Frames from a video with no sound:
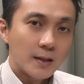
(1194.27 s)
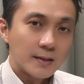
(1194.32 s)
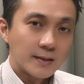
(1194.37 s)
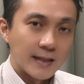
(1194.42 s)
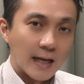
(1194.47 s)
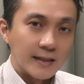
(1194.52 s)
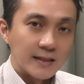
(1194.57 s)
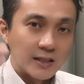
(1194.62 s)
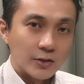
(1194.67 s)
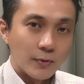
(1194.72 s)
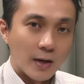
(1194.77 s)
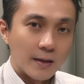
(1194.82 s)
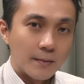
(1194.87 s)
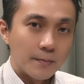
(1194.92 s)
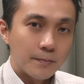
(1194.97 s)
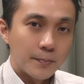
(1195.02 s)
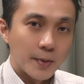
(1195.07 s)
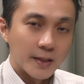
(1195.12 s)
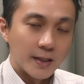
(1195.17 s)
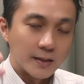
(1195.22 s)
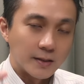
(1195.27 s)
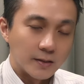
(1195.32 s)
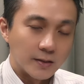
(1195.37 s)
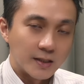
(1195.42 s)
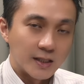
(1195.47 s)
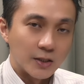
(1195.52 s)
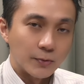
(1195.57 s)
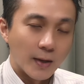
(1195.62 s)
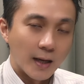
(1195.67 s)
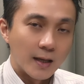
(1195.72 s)
三十万变成十
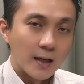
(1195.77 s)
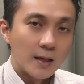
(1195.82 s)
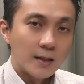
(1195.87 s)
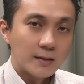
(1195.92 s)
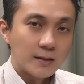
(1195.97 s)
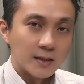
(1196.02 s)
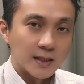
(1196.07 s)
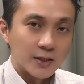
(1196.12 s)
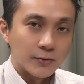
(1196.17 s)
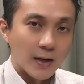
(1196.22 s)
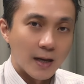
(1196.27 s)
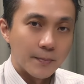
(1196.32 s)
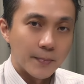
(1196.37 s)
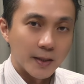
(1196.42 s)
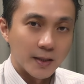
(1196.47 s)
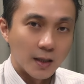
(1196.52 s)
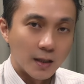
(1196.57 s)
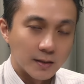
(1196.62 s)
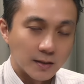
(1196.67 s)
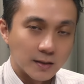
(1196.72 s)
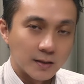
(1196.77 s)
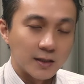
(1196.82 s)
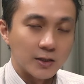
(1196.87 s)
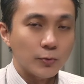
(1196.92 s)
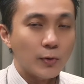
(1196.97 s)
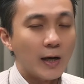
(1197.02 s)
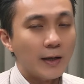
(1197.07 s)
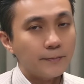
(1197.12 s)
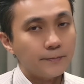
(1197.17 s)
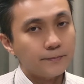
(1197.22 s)
几万，四十万变成二十几
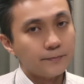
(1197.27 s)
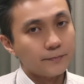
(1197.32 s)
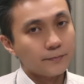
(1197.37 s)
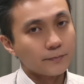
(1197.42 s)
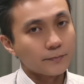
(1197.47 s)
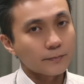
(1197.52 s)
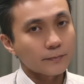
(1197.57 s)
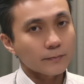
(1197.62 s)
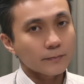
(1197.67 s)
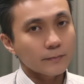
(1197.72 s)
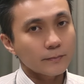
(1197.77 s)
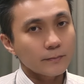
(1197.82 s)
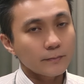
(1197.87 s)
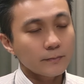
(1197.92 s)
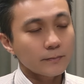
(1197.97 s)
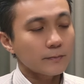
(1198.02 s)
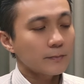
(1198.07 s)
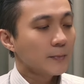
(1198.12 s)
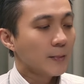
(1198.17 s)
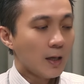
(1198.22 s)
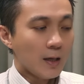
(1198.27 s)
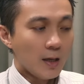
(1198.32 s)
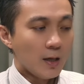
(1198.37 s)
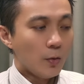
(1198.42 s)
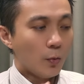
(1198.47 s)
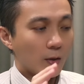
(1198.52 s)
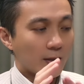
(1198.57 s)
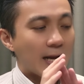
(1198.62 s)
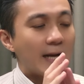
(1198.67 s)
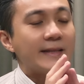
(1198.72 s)
万。
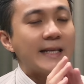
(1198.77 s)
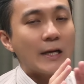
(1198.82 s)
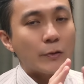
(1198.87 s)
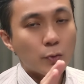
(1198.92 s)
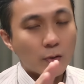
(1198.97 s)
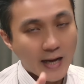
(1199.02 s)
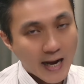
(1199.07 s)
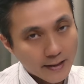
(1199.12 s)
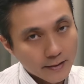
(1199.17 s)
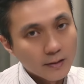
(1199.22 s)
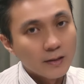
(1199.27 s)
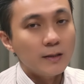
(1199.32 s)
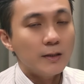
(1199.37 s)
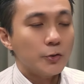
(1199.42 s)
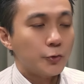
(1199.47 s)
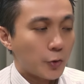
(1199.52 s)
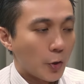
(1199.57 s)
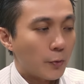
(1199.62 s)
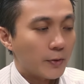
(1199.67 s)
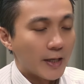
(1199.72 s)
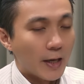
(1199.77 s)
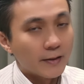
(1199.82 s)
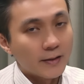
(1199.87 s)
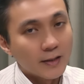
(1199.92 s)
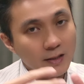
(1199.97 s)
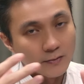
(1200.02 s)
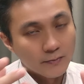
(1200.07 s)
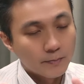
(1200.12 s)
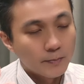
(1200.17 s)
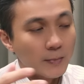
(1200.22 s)
我看太多的案例了，所以我才
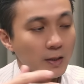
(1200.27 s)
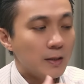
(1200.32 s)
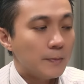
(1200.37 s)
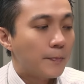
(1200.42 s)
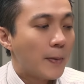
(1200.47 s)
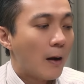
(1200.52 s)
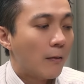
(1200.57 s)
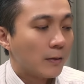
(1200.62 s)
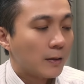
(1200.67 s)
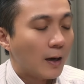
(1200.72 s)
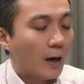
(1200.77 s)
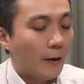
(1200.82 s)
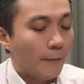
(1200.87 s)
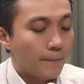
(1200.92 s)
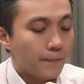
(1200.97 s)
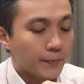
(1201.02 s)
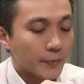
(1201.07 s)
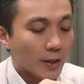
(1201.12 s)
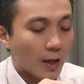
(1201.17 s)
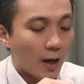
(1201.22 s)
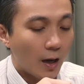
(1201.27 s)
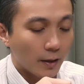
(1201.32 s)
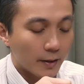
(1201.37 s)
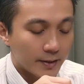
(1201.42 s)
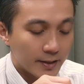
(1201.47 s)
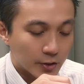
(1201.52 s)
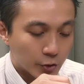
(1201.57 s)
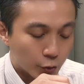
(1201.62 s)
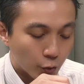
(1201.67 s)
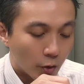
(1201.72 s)
你跟你报告，好，
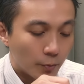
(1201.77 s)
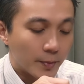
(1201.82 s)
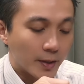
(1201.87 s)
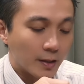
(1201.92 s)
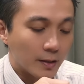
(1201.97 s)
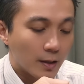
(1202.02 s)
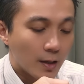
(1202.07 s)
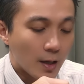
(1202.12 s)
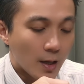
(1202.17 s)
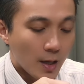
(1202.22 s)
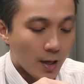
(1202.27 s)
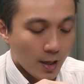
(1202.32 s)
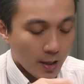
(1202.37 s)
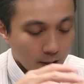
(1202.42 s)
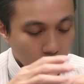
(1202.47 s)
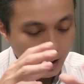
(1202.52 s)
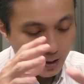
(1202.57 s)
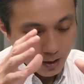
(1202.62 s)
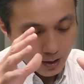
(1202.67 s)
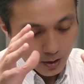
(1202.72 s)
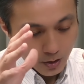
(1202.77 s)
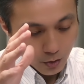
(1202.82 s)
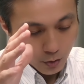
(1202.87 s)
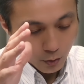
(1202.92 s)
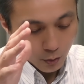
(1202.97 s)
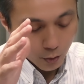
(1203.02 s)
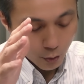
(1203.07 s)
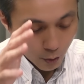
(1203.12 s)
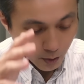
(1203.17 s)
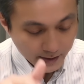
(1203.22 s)
跟你说明。
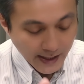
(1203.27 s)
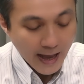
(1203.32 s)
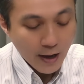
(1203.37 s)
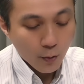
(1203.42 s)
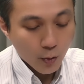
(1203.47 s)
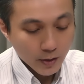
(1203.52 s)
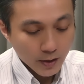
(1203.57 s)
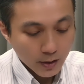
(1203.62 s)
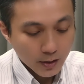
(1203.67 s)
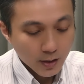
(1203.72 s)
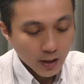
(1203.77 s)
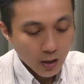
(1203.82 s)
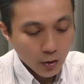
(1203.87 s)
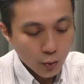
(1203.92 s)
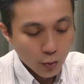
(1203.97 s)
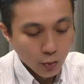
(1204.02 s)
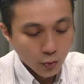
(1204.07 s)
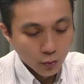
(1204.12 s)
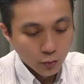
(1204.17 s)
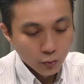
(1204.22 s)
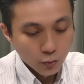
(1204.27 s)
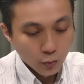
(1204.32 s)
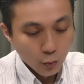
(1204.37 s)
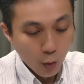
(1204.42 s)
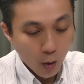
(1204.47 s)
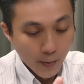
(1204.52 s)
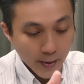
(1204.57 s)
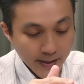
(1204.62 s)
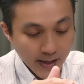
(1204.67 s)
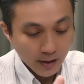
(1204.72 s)
我我带我的客户，
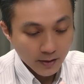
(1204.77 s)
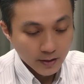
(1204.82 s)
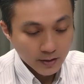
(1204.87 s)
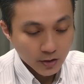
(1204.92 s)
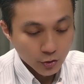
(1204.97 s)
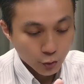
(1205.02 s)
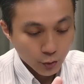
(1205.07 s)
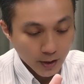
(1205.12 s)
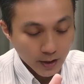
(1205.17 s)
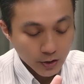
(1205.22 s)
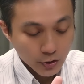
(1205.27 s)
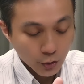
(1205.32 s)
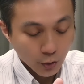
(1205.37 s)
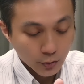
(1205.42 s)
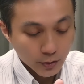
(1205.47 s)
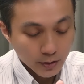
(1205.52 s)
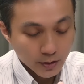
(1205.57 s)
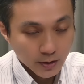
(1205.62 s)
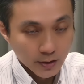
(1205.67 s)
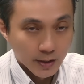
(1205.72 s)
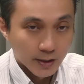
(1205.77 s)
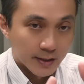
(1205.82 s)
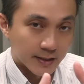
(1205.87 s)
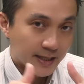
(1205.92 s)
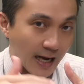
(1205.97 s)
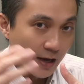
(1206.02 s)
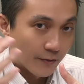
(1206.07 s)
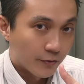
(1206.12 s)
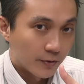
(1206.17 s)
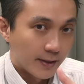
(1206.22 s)
我们要的是追求的是一个
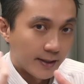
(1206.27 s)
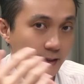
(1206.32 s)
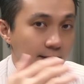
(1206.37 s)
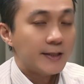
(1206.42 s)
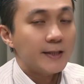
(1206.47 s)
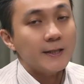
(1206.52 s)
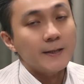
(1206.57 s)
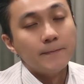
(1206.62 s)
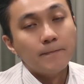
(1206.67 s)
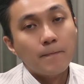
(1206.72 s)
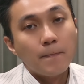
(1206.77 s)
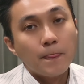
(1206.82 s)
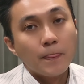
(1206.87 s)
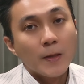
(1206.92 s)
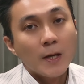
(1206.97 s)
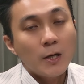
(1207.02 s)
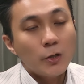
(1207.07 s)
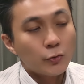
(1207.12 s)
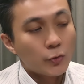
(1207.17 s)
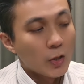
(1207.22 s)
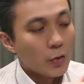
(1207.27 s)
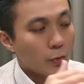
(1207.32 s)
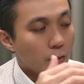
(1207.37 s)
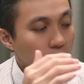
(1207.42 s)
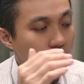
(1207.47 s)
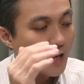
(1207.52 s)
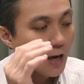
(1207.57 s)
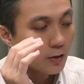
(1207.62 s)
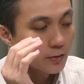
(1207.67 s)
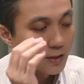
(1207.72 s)
财富累积，所以我
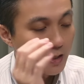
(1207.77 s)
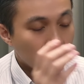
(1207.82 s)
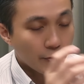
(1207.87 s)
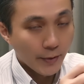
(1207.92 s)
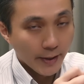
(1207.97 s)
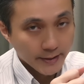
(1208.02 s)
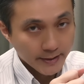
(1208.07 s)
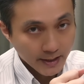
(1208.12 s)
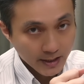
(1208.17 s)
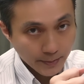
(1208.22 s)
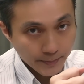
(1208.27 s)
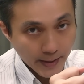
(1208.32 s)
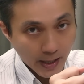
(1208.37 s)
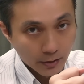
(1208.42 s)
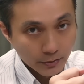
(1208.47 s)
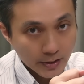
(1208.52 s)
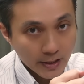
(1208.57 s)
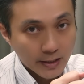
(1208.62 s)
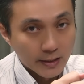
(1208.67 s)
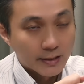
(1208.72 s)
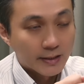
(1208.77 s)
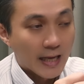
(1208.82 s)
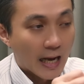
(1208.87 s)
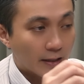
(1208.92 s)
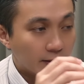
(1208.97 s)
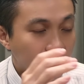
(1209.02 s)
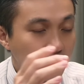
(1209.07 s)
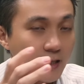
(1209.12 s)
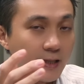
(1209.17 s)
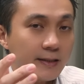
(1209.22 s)
会挑低位接的标的，
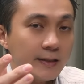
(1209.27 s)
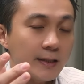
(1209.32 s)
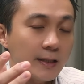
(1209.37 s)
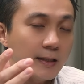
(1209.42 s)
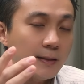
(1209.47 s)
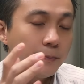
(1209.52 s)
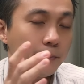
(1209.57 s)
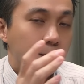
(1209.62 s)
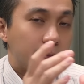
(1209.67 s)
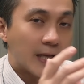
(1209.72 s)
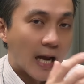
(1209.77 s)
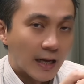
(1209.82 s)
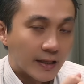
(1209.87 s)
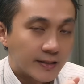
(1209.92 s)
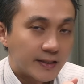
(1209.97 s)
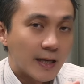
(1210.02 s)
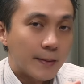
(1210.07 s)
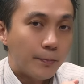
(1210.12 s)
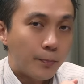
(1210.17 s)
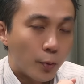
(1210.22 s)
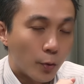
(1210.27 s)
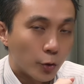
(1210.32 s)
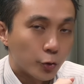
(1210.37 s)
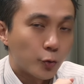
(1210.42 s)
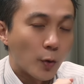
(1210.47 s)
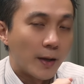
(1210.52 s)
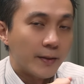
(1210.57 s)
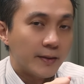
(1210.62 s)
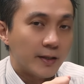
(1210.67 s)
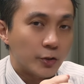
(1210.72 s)
长线的长线波
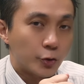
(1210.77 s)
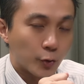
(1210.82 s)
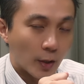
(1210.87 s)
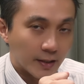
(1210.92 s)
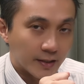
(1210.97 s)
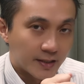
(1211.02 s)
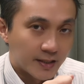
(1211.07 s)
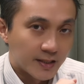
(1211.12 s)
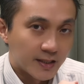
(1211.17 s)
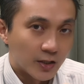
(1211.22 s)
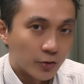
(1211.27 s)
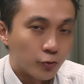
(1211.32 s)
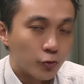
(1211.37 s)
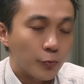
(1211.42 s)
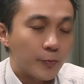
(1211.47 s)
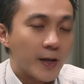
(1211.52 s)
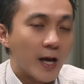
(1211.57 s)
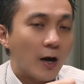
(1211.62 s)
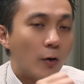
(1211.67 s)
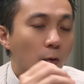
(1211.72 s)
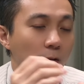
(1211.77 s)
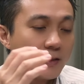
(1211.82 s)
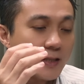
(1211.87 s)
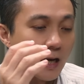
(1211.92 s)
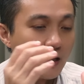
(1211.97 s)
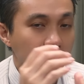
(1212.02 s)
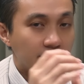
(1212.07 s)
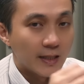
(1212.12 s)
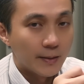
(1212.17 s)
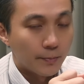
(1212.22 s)
段的转机的股票，或
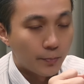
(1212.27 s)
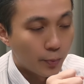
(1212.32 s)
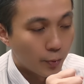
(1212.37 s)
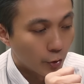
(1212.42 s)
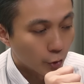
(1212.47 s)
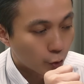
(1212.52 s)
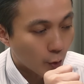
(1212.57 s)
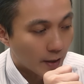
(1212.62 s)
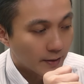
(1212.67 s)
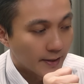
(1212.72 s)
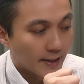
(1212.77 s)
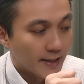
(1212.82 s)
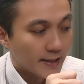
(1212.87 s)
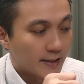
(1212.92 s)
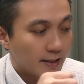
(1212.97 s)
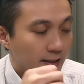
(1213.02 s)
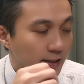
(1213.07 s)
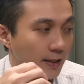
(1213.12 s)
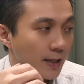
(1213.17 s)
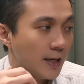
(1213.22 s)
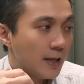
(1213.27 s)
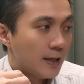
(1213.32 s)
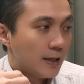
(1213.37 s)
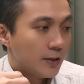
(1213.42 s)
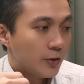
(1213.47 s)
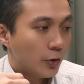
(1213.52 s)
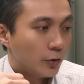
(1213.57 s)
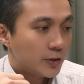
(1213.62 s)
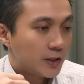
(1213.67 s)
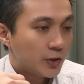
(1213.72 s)
长线波段的一个
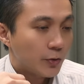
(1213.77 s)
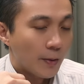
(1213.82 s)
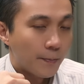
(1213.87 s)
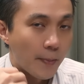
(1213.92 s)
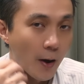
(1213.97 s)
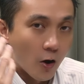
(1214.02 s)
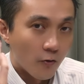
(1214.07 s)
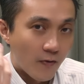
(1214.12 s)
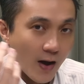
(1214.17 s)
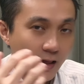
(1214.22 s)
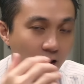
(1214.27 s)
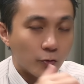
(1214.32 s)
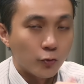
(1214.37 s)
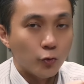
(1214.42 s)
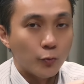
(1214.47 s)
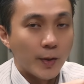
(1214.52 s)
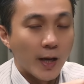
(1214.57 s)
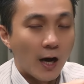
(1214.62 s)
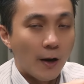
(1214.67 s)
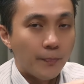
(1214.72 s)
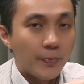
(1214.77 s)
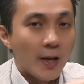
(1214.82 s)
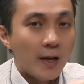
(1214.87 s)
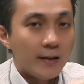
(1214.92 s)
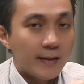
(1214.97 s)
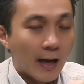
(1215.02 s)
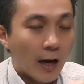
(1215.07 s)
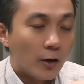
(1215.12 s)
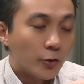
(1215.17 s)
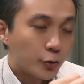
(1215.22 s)
有机会爆发的股票，
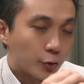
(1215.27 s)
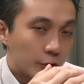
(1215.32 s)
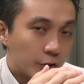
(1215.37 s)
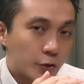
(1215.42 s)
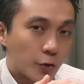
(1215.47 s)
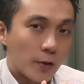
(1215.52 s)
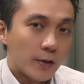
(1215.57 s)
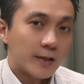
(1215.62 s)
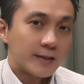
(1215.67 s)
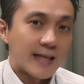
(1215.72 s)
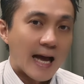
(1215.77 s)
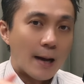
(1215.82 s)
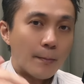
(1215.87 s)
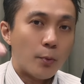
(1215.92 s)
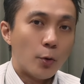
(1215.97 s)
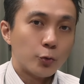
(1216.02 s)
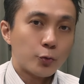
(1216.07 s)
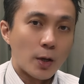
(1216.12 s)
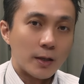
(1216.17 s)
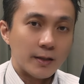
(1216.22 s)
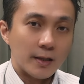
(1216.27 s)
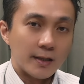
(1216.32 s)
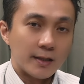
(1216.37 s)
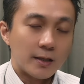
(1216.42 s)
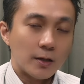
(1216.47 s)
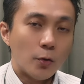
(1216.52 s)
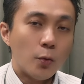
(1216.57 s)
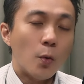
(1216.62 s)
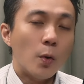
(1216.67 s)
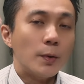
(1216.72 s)
然后寻求一个大波段的一
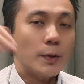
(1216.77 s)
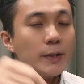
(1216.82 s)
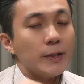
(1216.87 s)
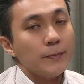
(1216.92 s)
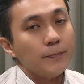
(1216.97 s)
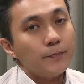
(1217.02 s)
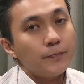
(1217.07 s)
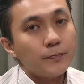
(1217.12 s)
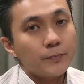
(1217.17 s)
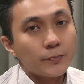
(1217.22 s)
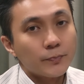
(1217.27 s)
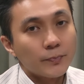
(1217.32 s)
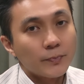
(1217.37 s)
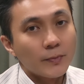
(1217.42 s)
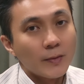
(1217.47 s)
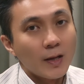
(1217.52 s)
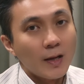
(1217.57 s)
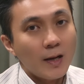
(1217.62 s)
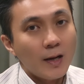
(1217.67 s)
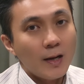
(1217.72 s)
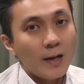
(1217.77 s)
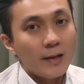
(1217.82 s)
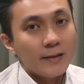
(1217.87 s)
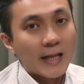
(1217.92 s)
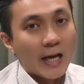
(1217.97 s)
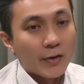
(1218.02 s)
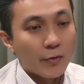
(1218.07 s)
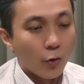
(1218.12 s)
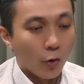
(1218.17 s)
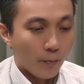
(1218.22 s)
个获利。
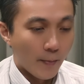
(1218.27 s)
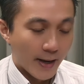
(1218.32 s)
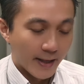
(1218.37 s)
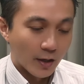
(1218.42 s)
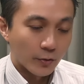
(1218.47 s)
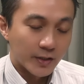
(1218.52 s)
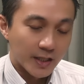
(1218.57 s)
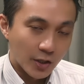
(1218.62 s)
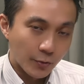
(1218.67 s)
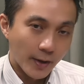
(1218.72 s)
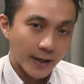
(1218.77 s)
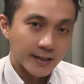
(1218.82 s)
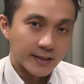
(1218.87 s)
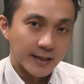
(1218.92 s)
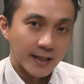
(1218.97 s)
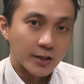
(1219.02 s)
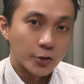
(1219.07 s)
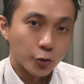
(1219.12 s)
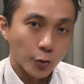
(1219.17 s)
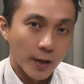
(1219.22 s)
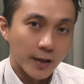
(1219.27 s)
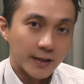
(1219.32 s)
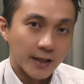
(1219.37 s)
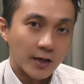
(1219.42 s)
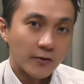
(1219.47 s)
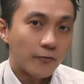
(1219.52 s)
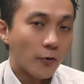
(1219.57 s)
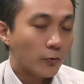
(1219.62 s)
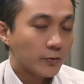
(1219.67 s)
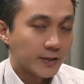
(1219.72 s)
那因为我买了低位接，所以
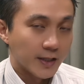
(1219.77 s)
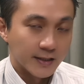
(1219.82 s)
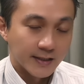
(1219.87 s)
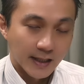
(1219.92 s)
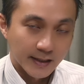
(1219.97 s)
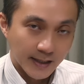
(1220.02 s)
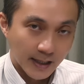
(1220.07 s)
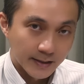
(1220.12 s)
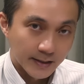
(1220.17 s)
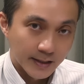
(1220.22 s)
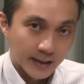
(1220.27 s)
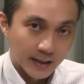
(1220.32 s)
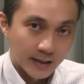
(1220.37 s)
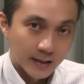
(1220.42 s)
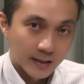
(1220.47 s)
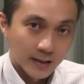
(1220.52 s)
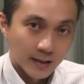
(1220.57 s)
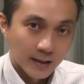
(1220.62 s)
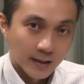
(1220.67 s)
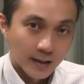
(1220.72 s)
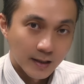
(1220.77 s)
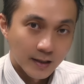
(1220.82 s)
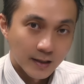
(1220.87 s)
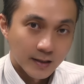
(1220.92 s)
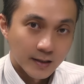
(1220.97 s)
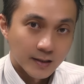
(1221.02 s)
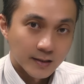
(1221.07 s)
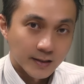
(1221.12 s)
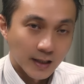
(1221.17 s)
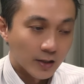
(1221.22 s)
呢风险相当低，
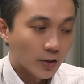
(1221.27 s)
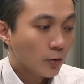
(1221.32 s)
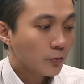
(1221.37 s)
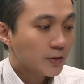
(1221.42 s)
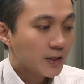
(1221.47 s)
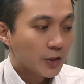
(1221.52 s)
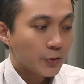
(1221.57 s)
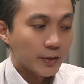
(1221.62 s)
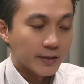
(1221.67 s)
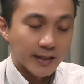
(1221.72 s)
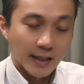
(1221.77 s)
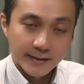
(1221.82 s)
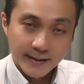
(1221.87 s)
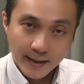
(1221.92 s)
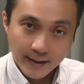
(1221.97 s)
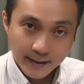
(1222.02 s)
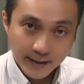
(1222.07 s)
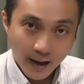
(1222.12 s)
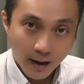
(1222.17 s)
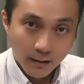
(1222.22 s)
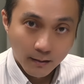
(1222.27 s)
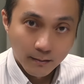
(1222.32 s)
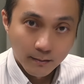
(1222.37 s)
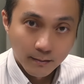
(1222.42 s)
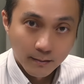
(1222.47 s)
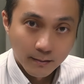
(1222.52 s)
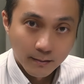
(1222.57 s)
成功几率相当高。